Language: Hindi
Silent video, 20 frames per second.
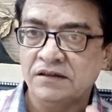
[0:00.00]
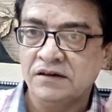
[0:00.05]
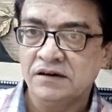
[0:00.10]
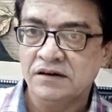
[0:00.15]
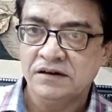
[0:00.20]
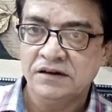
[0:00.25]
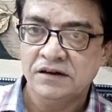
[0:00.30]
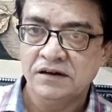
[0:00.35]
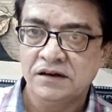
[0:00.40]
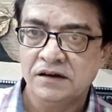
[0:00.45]

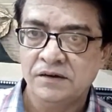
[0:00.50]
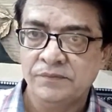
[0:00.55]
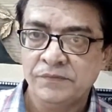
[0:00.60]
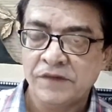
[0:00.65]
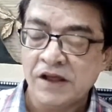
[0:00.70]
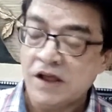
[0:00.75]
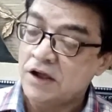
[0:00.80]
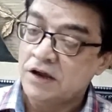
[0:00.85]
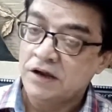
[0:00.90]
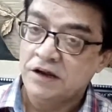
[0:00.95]
याद
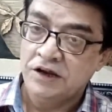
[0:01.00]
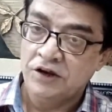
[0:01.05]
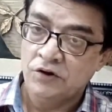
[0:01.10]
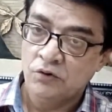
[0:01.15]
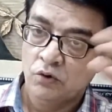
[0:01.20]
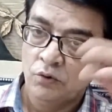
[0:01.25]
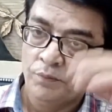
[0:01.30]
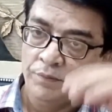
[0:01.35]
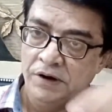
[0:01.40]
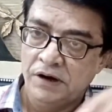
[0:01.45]
रखिएगा
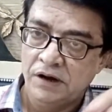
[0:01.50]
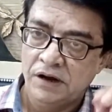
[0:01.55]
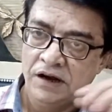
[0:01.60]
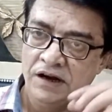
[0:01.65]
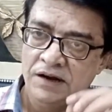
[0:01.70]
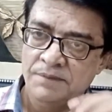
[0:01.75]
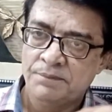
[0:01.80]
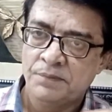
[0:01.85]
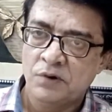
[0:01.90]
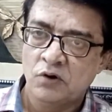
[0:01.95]
इनको
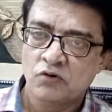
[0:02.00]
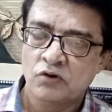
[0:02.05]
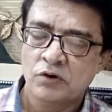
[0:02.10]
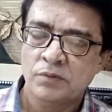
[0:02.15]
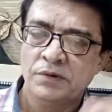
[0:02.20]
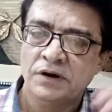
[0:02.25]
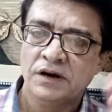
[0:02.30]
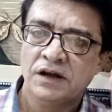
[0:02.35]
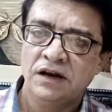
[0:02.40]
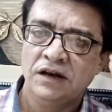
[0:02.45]
मिला लें
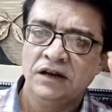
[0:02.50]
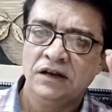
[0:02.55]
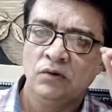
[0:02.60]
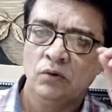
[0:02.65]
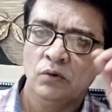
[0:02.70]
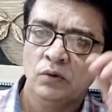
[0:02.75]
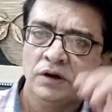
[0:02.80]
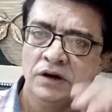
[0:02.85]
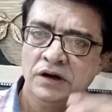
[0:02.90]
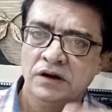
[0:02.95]
पाउडर बना
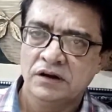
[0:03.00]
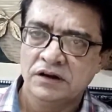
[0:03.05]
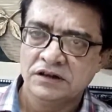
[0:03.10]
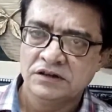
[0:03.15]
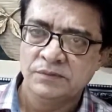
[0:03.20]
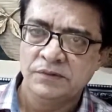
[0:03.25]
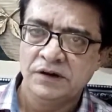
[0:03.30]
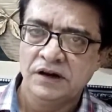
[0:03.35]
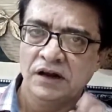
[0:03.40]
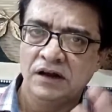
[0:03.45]
लें रोगन
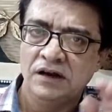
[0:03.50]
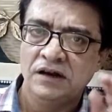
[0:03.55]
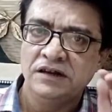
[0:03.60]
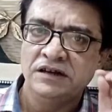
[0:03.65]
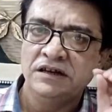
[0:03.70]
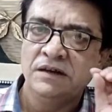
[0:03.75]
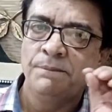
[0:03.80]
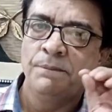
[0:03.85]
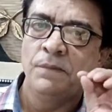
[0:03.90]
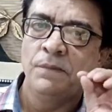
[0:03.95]
खस
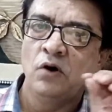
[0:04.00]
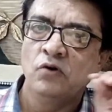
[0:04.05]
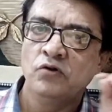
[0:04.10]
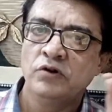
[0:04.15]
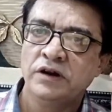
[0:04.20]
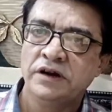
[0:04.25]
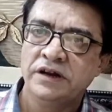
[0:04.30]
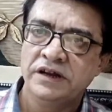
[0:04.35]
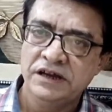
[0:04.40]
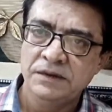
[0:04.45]
मिला लें ये
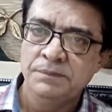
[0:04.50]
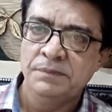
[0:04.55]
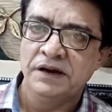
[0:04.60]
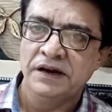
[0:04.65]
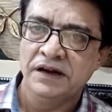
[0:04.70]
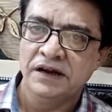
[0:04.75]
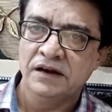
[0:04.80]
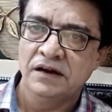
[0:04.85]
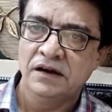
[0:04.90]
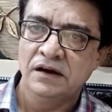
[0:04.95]
पाउडर
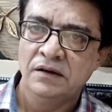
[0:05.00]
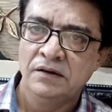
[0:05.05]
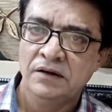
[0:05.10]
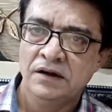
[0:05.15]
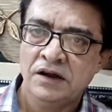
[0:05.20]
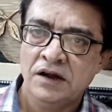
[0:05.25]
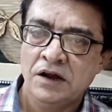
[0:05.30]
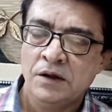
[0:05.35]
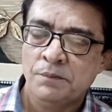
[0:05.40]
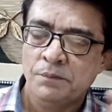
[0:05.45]
ही
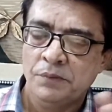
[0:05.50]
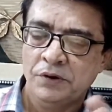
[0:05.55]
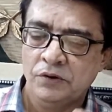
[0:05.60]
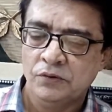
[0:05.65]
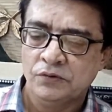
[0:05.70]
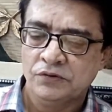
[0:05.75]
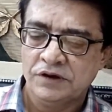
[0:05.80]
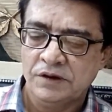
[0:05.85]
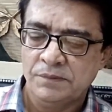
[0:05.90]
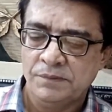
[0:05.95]
बनेगा
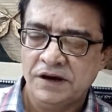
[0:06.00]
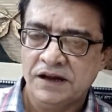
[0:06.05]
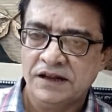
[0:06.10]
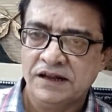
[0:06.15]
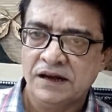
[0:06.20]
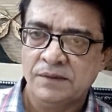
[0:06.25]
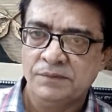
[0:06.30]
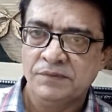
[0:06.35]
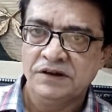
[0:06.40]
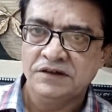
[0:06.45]
फिर उसके
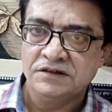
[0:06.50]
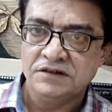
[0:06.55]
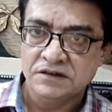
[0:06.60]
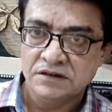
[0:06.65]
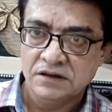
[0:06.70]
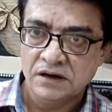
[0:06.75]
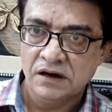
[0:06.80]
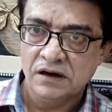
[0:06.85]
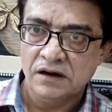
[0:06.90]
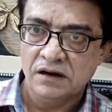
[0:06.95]
बाद
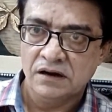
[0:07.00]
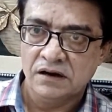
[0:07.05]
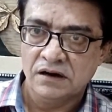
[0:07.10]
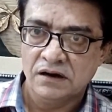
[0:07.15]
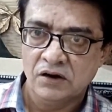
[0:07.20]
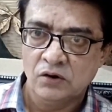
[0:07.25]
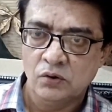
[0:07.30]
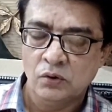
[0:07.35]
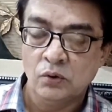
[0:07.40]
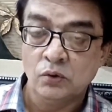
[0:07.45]
आपने जितना
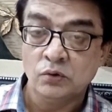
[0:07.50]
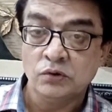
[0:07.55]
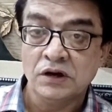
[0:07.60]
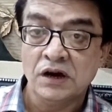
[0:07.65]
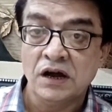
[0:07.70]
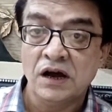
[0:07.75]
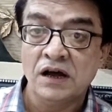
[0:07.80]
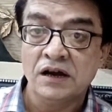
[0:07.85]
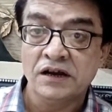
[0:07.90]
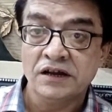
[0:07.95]
लगाना हो
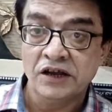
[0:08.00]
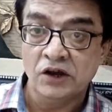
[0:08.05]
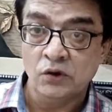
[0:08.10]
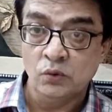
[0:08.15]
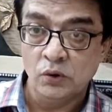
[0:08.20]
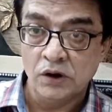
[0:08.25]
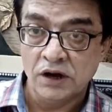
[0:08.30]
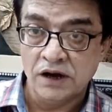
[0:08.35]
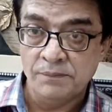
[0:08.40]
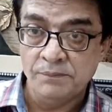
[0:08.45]
उतना अर
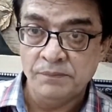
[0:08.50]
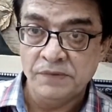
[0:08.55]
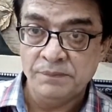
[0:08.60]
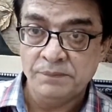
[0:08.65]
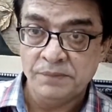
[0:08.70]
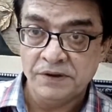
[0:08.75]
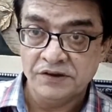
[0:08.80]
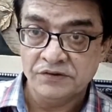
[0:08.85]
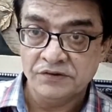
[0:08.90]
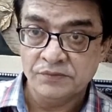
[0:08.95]
के
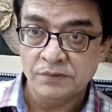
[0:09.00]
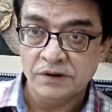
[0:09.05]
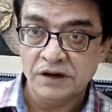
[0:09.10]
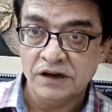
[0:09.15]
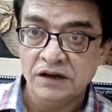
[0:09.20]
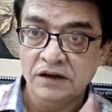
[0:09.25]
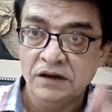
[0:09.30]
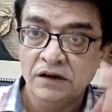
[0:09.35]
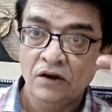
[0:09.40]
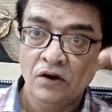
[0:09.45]
गुलाब में पेस्ट
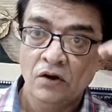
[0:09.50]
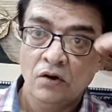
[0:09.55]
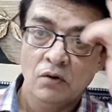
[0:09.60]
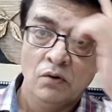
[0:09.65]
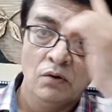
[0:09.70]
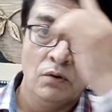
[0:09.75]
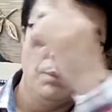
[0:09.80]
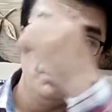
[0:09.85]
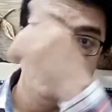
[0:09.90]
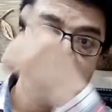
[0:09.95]
बनाएं
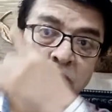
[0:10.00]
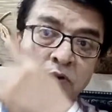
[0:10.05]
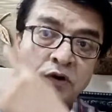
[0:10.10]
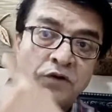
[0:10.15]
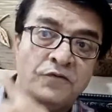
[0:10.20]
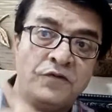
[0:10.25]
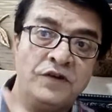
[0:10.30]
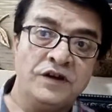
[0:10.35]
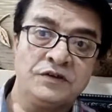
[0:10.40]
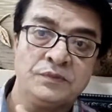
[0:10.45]
और
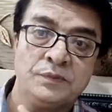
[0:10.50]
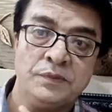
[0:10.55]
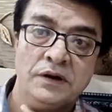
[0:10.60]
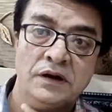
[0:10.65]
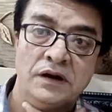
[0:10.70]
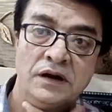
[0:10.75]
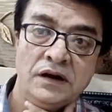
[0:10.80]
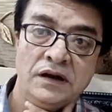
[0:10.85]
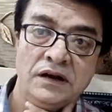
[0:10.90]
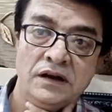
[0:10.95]
पूरे फेस
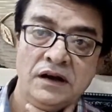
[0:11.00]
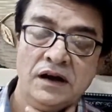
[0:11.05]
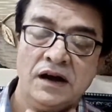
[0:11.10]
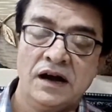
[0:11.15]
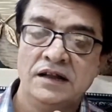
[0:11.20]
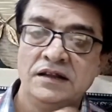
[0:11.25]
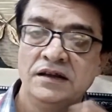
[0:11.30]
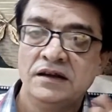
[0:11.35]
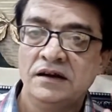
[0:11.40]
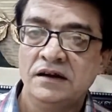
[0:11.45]
पे
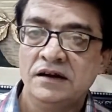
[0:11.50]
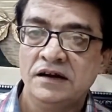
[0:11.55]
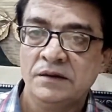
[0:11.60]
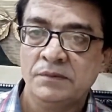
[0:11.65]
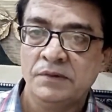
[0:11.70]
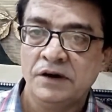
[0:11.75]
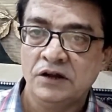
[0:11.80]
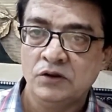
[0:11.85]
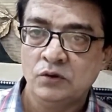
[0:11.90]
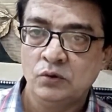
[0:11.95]
लगाएं आधे
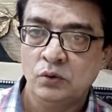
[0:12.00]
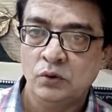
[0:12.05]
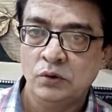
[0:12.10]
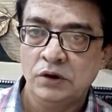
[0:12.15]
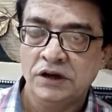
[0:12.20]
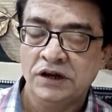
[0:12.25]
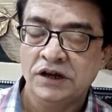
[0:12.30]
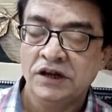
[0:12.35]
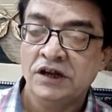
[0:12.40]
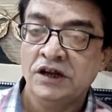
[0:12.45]
घंटे बाद
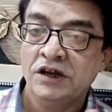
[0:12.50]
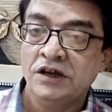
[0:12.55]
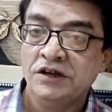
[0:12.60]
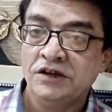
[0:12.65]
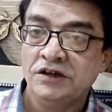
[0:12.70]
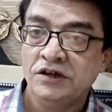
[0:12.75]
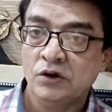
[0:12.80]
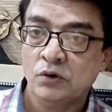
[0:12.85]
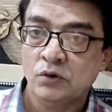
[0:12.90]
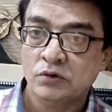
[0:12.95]
धो लें
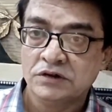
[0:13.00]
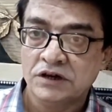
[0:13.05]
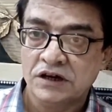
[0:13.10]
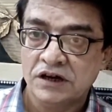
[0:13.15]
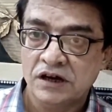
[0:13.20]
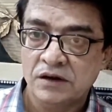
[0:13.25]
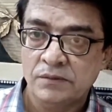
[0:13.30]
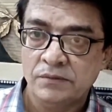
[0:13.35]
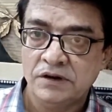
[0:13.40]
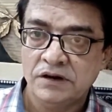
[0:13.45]
ये
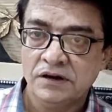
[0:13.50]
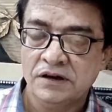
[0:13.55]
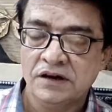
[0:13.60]
रोज़ाना